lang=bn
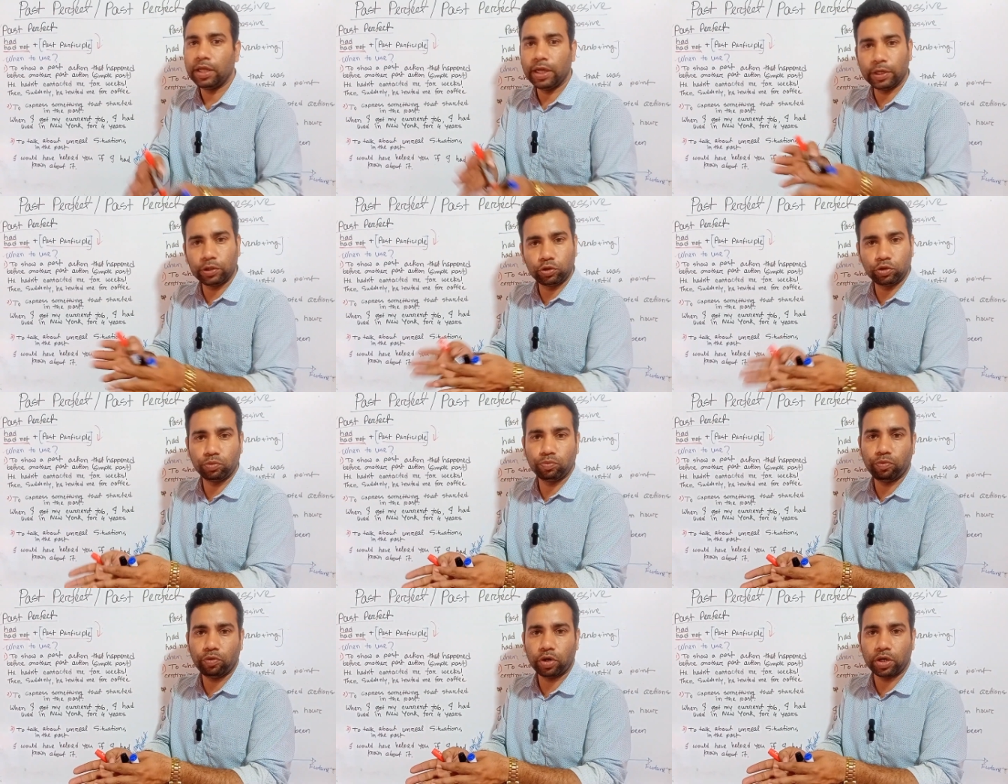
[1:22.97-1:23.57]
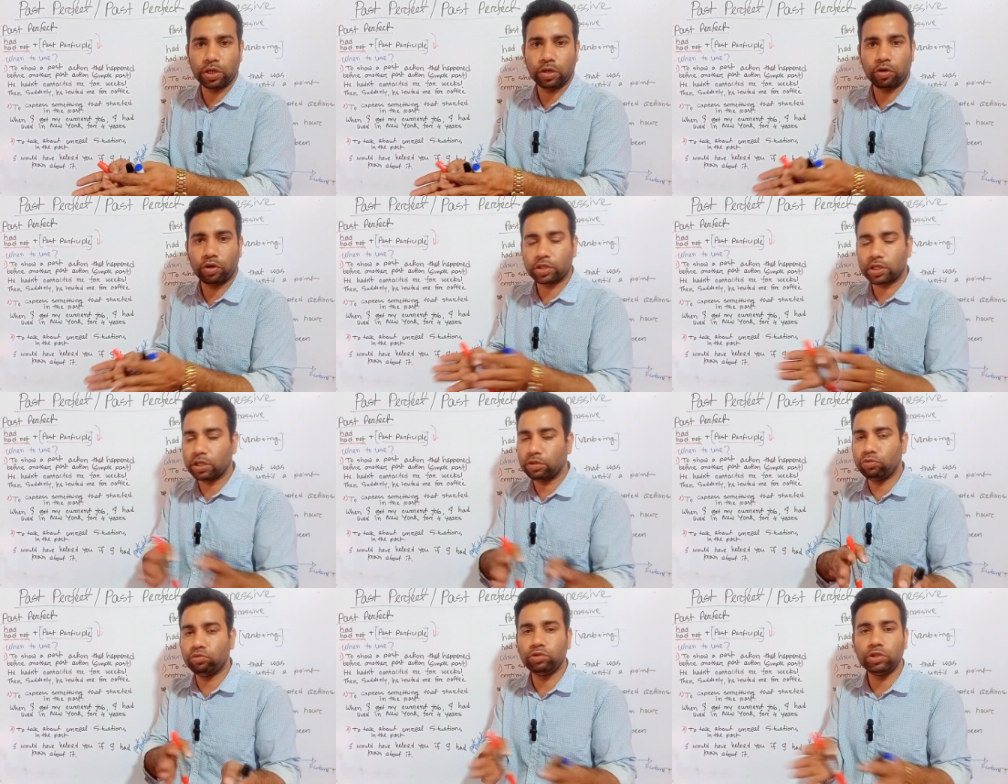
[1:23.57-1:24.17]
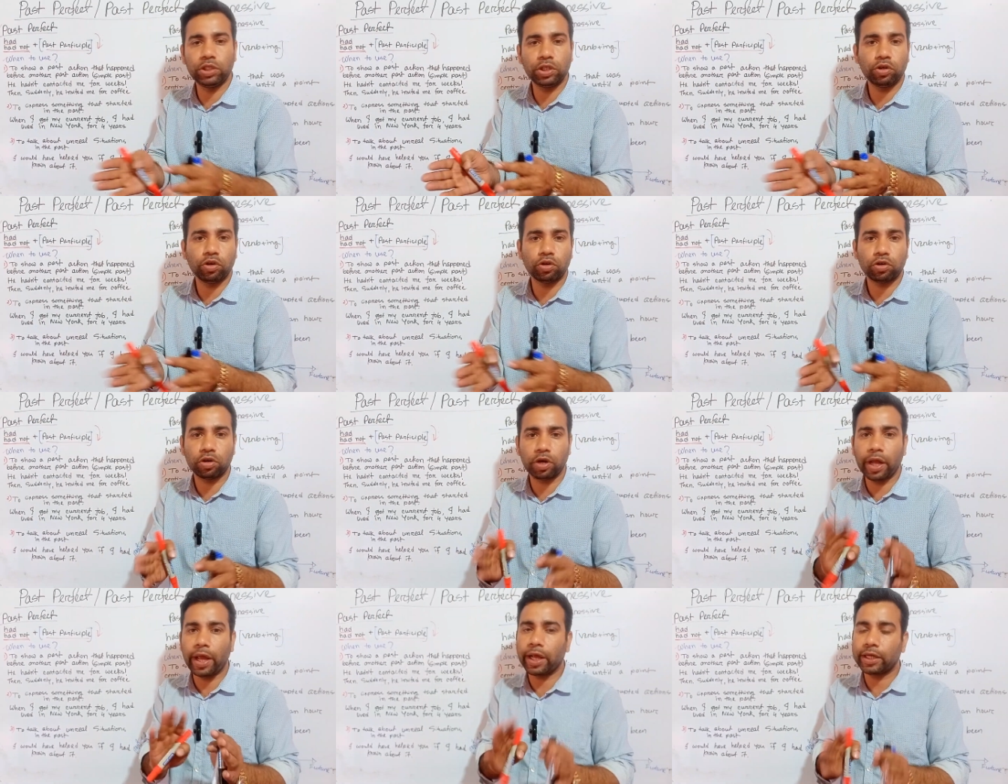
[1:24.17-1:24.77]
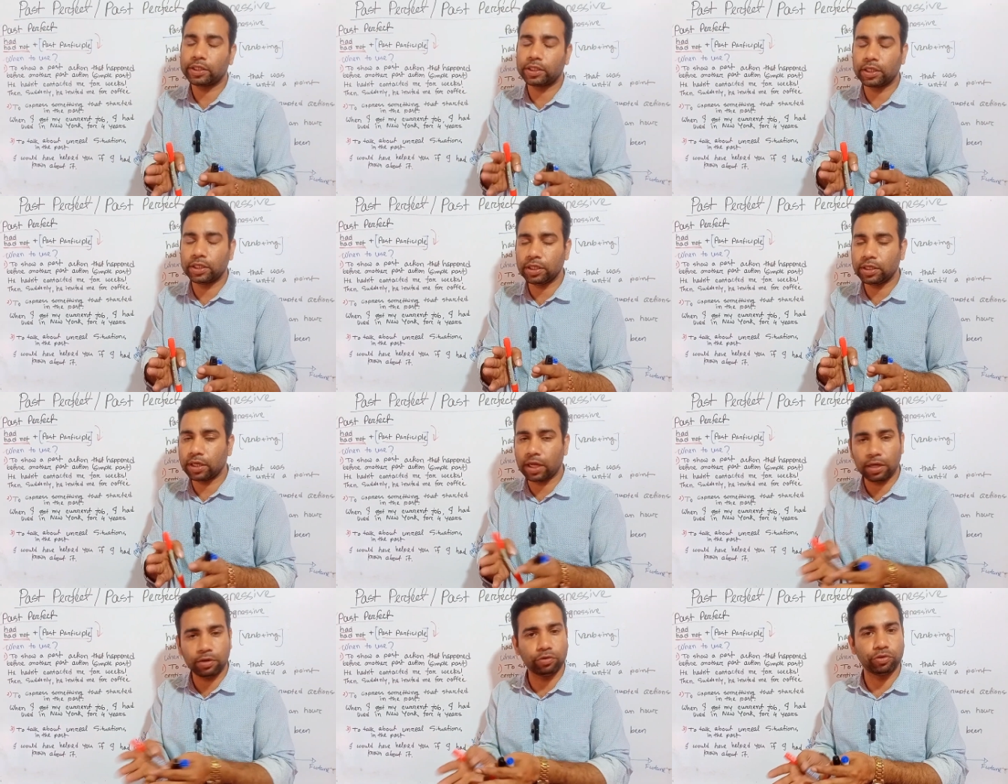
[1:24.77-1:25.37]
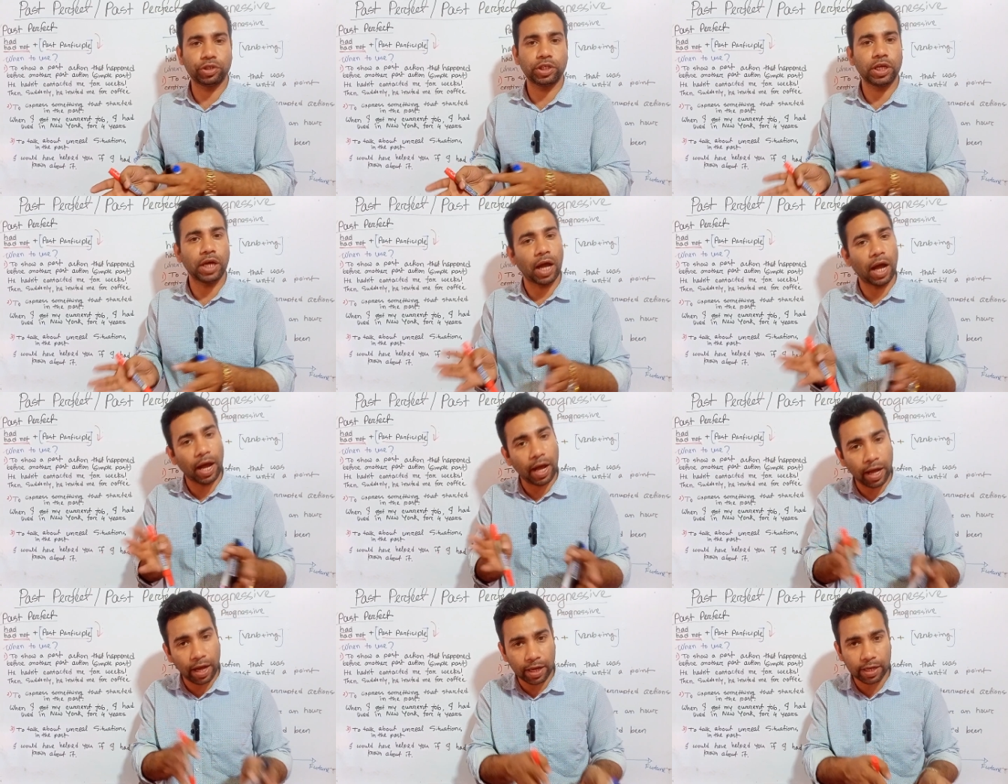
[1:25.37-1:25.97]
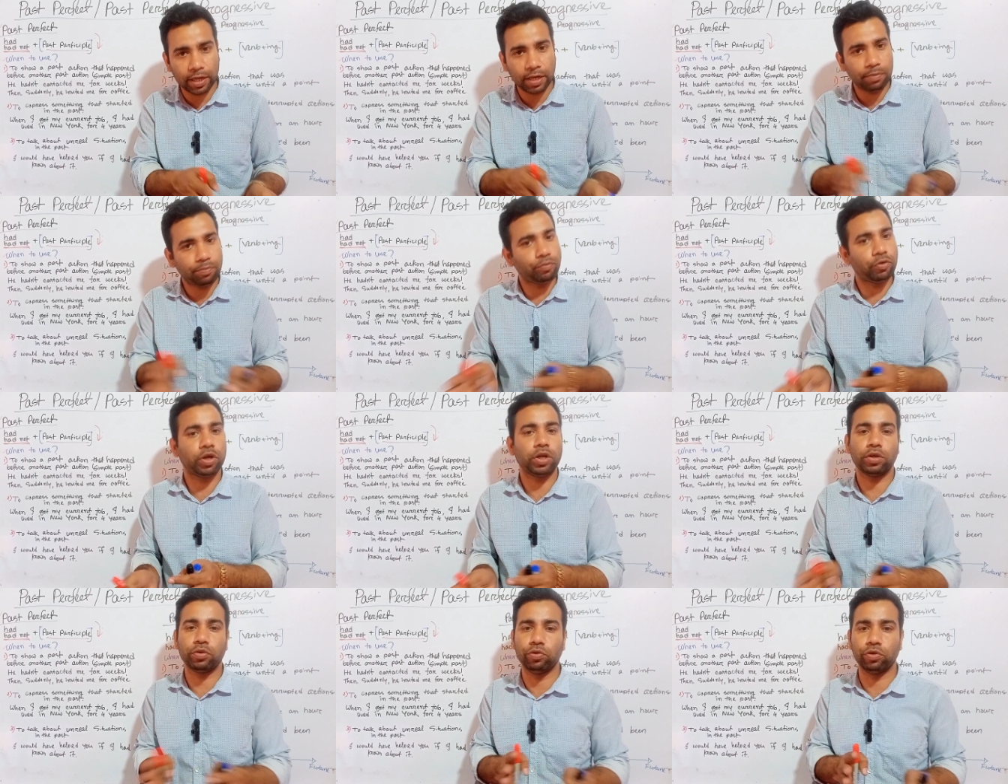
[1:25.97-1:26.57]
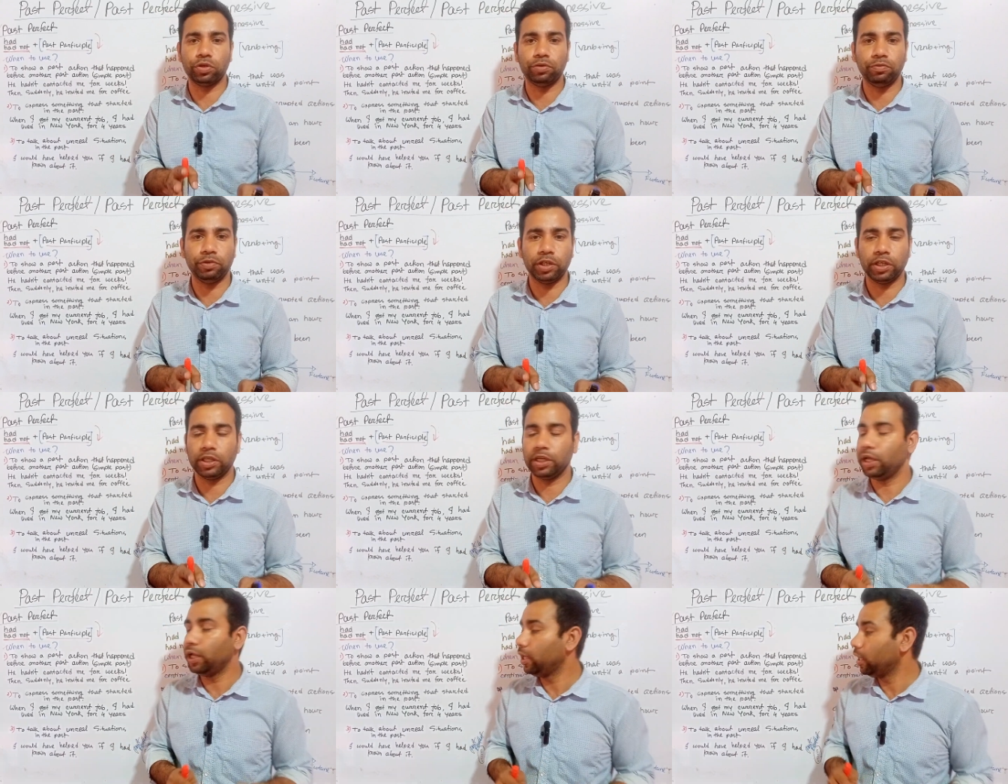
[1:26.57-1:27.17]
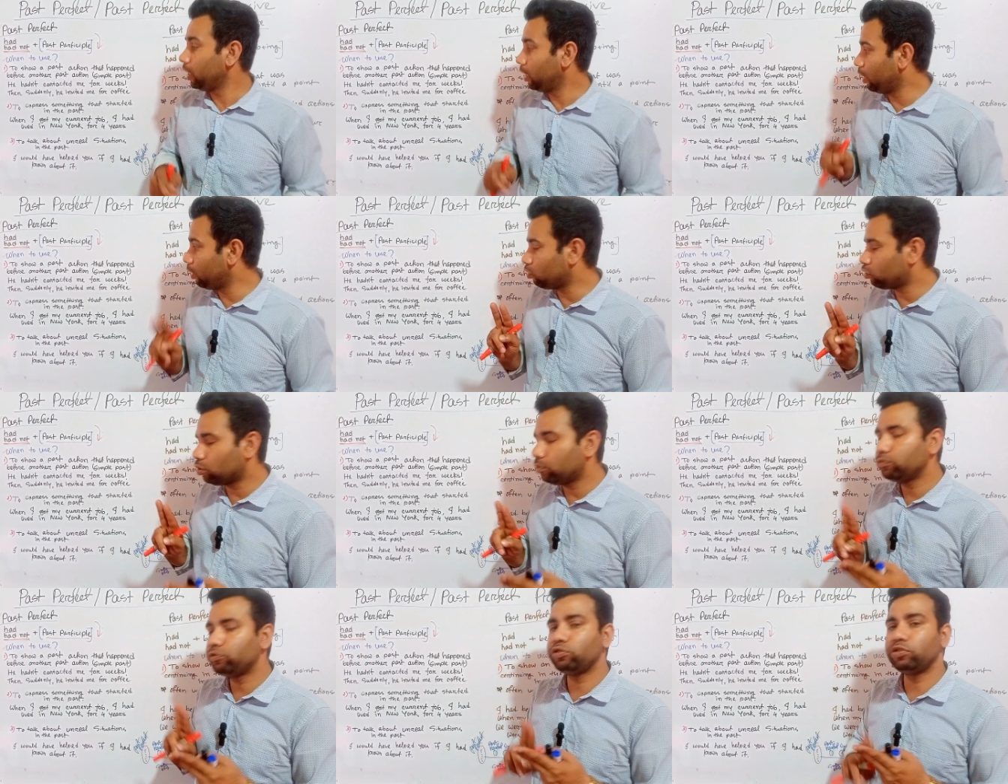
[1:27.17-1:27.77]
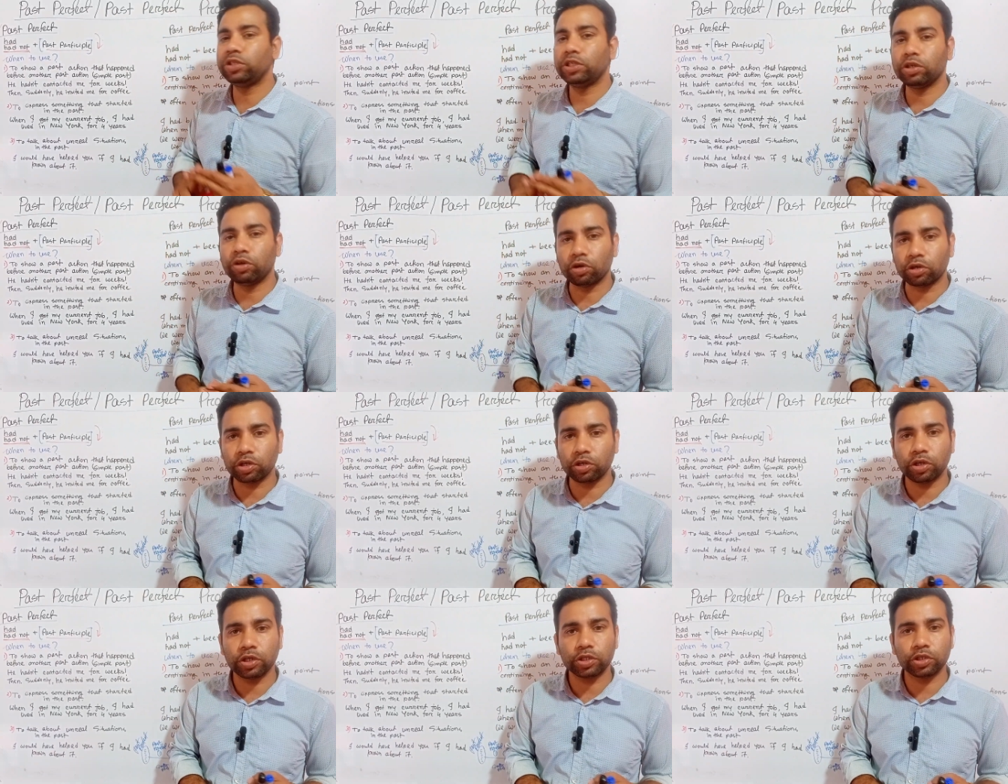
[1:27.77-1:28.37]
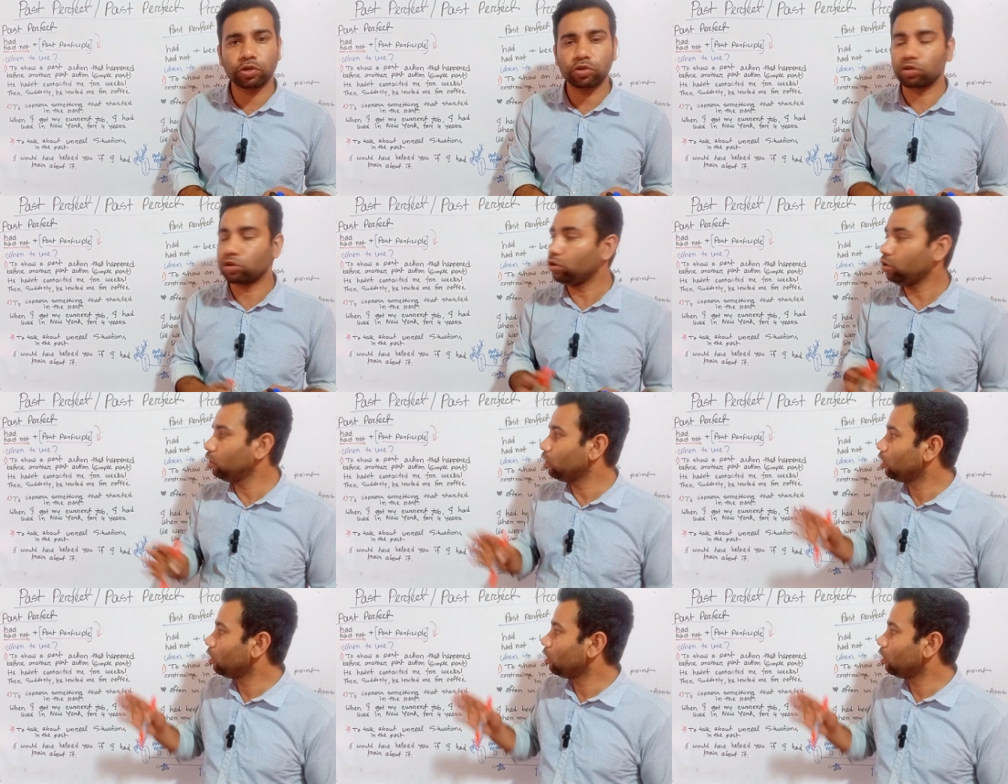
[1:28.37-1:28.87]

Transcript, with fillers: একটু পরে অর্থাৎ দুইটি ঘটনা একসাথে না ঘটে আগে পরে ঘটবে এরকম দুইটি ঘটনার জন্য